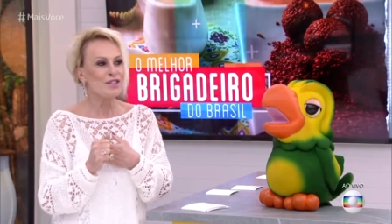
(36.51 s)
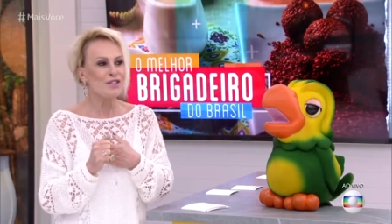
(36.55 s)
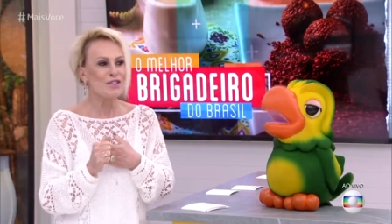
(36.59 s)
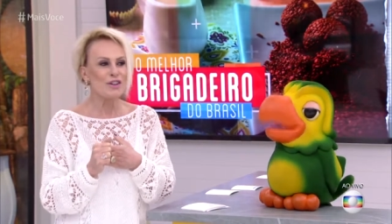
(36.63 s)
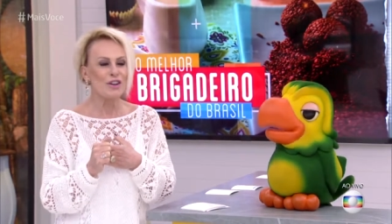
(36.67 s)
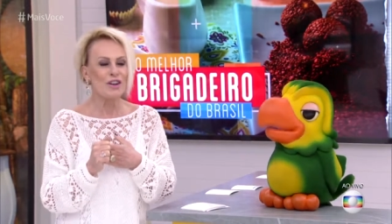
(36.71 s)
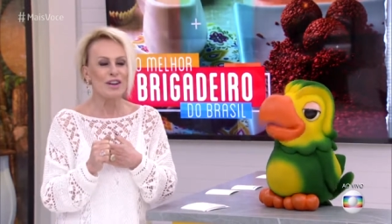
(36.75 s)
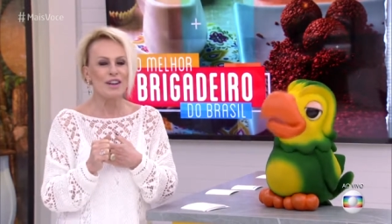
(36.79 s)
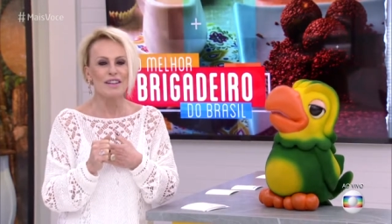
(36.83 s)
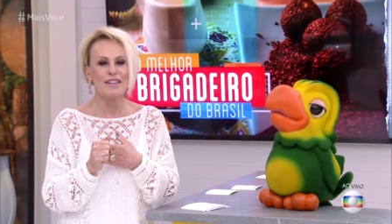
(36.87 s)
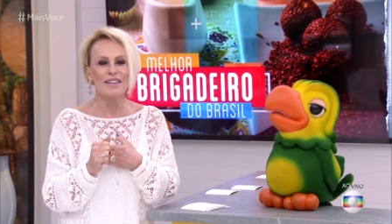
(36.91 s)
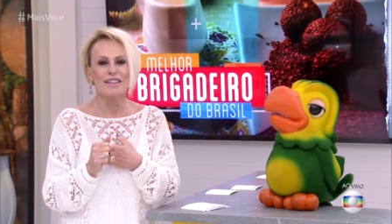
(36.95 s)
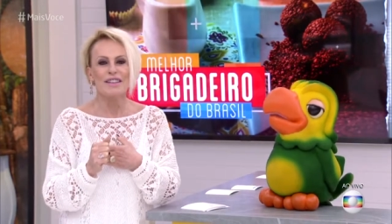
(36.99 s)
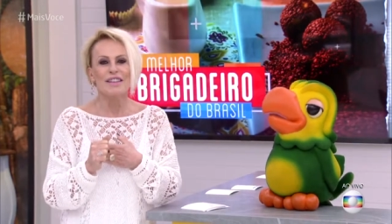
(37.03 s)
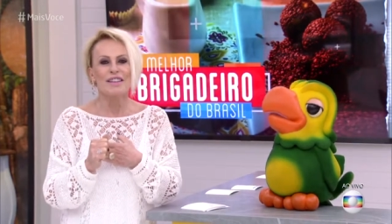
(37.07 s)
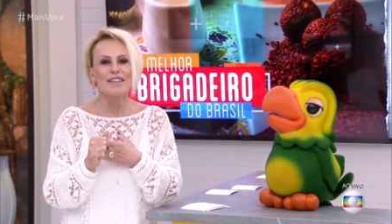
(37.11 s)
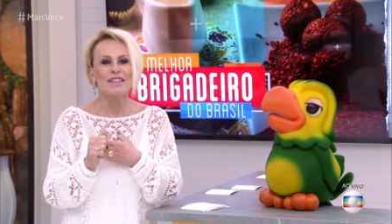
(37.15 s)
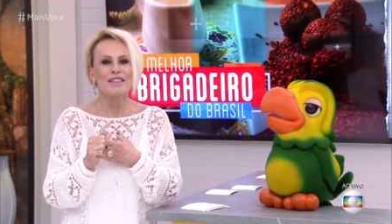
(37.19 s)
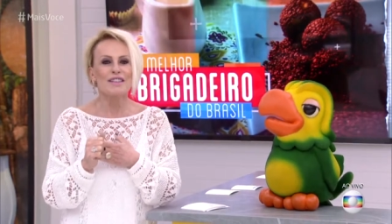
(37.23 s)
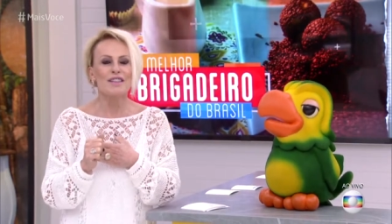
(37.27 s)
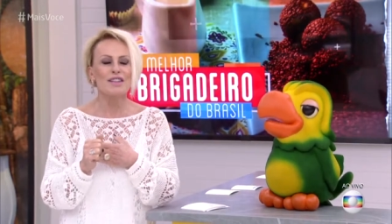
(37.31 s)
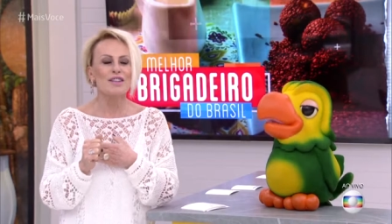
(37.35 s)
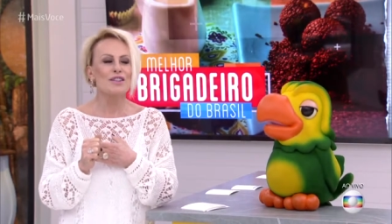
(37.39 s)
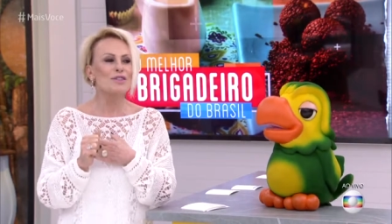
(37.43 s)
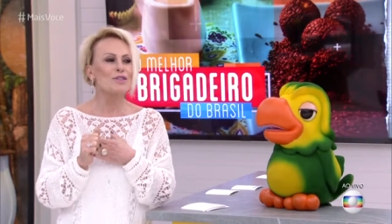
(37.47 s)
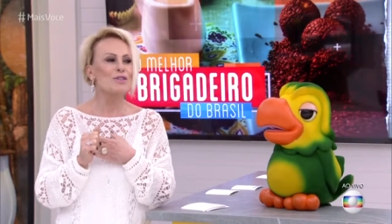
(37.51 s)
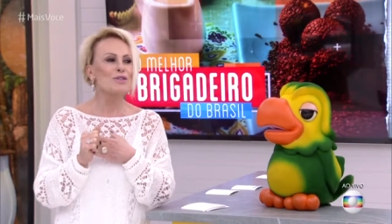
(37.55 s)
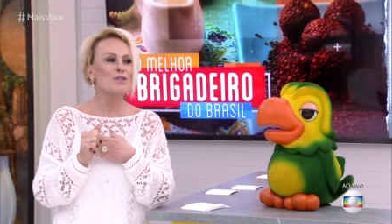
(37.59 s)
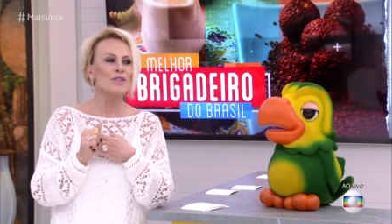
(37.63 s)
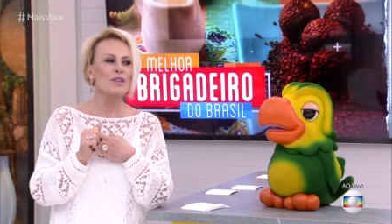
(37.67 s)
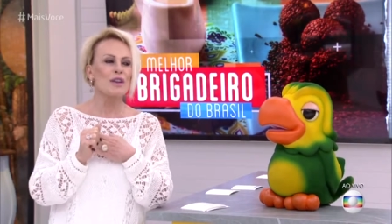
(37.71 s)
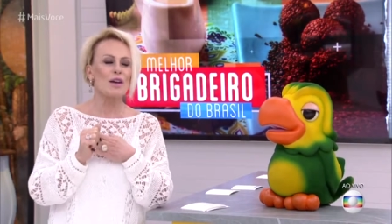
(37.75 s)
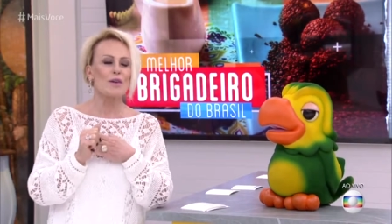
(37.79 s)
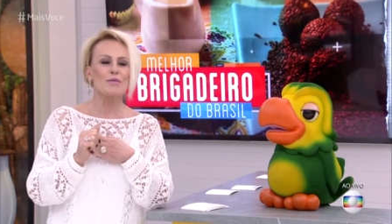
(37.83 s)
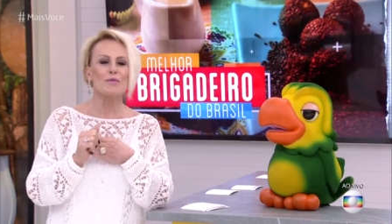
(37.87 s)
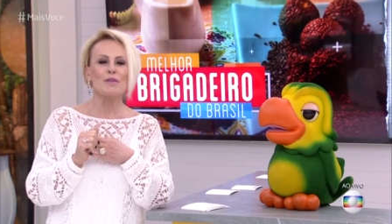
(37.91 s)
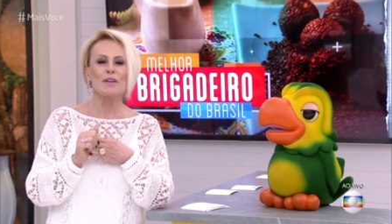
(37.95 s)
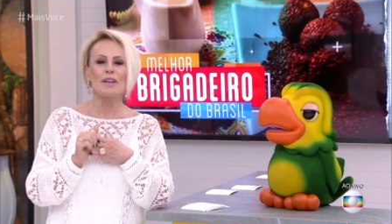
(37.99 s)
Gente, olha, vocês não
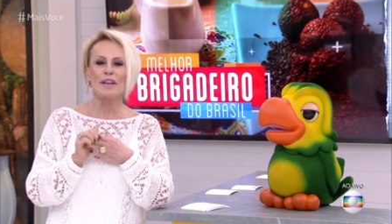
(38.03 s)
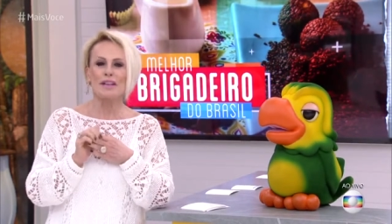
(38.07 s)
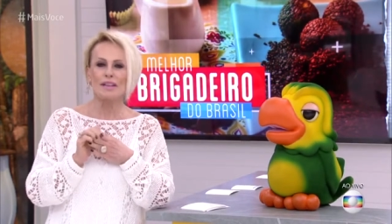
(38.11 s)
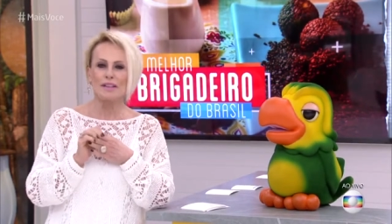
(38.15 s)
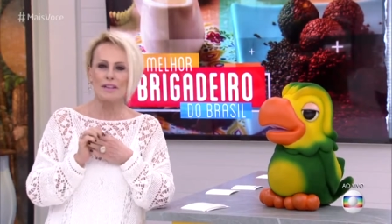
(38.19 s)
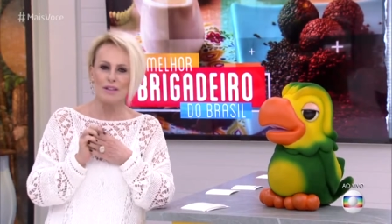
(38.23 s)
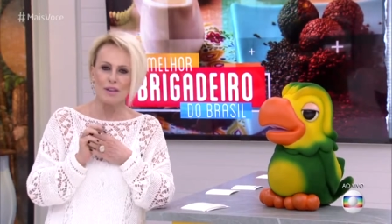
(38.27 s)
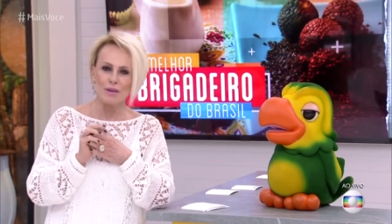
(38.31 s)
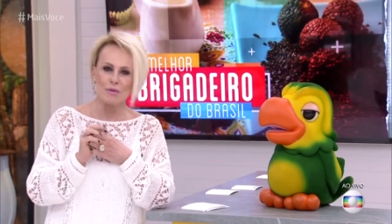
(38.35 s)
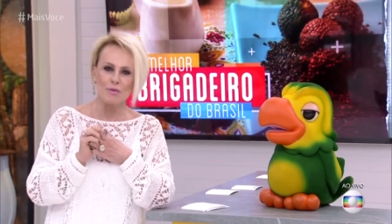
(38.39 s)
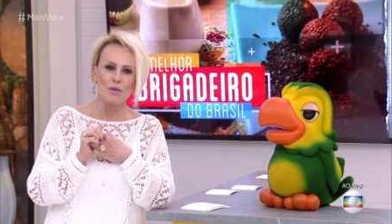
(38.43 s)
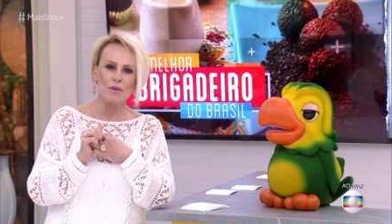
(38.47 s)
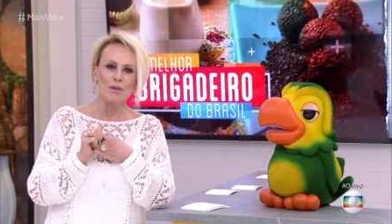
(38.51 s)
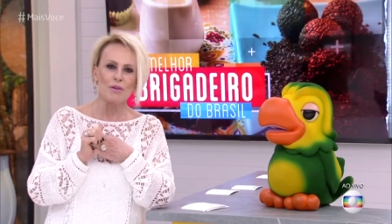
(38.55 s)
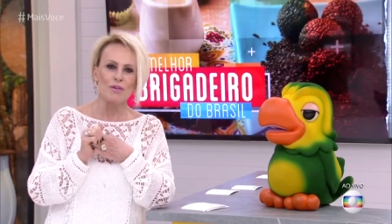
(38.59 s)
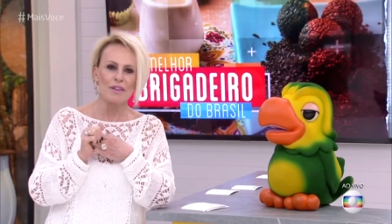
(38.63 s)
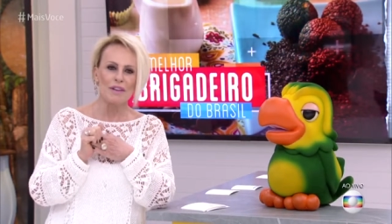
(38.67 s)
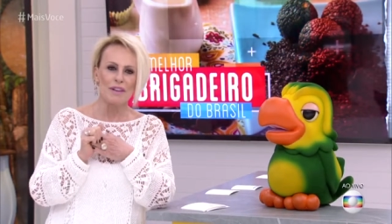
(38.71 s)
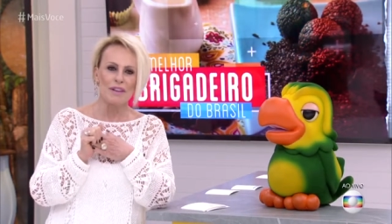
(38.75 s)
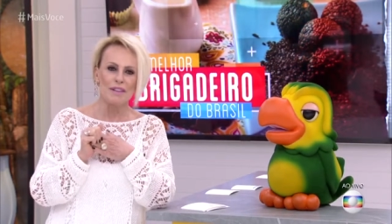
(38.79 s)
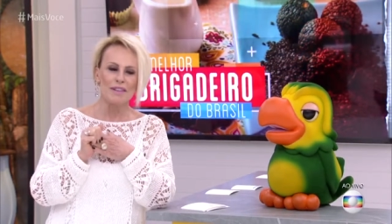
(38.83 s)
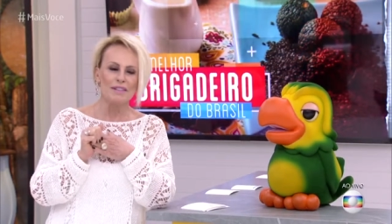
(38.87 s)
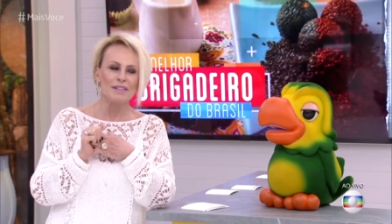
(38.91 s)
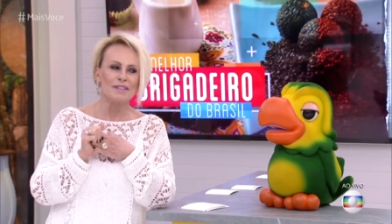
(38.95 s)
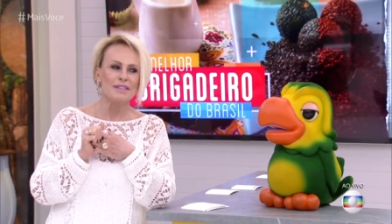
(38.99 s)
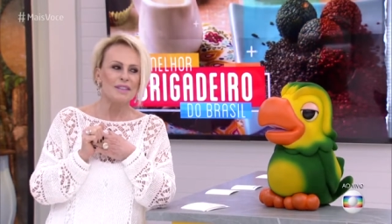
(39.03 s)
sabem, brigadeiro é bom, né?